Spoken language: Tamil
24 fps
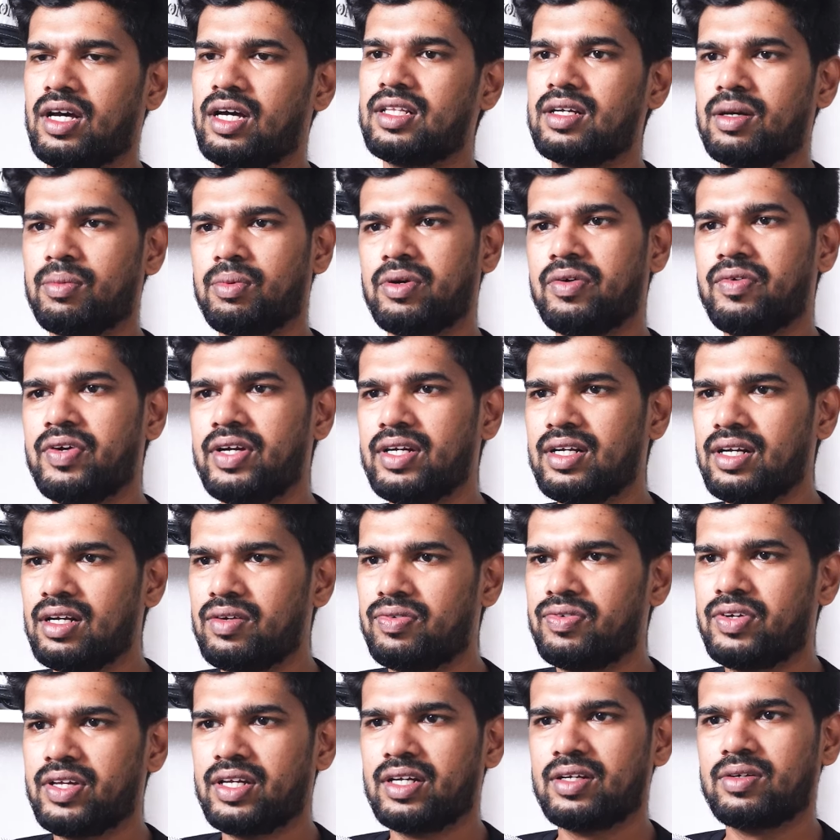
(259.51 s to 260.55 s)
அதுக்கப்புறம் வெயிட்
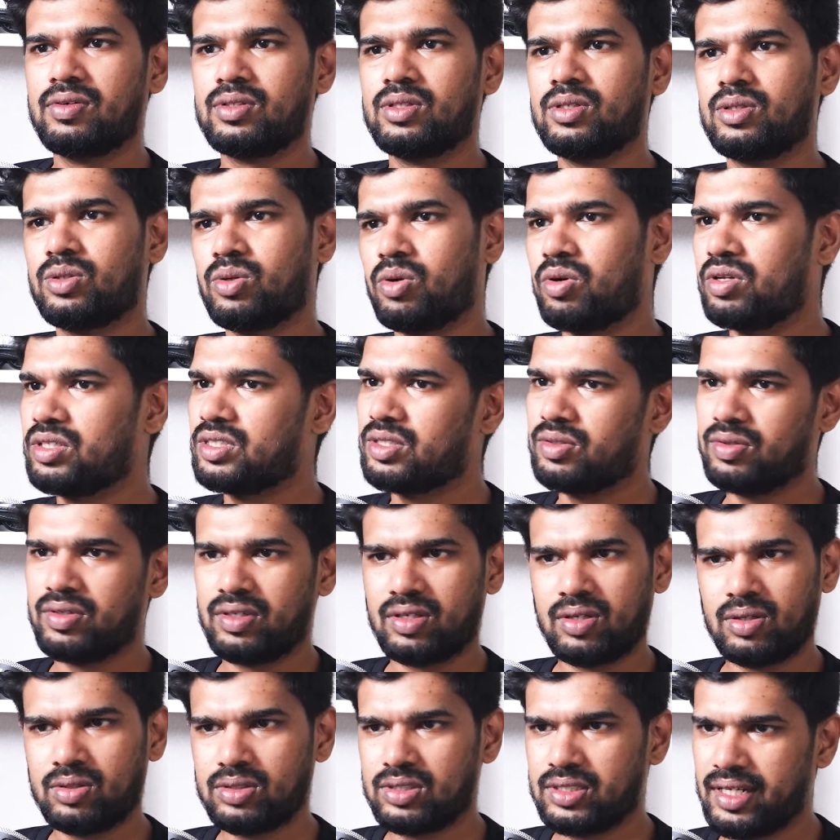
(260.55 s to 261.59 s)
லிஃப்டிங்க்கு வந்து டுவெண்ட்டி செவன்
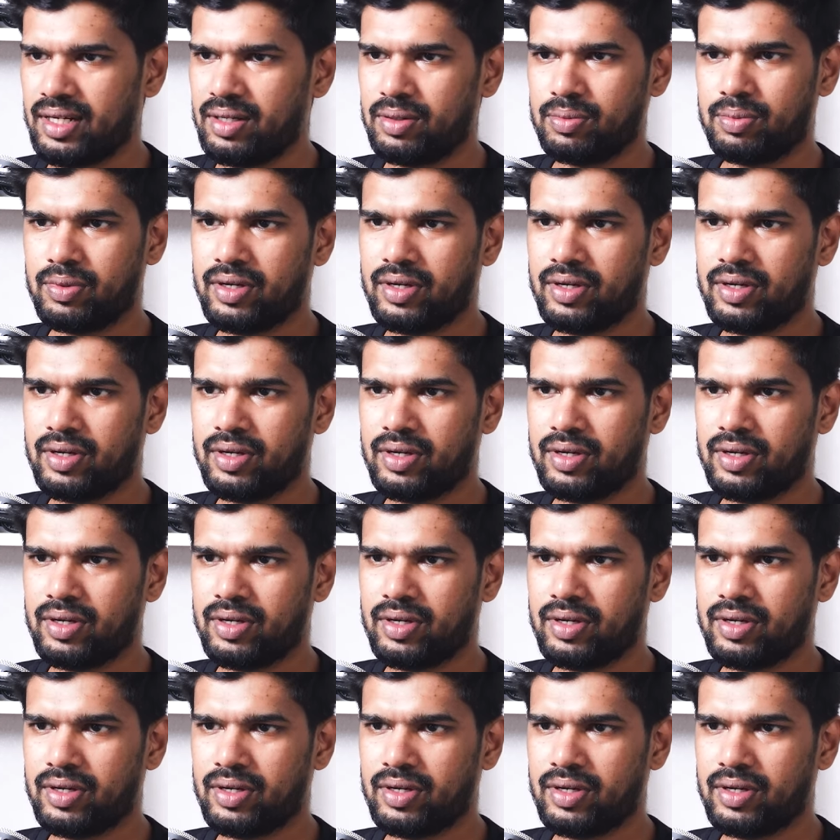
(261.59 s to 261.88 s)
க்ரோஸ் செலவு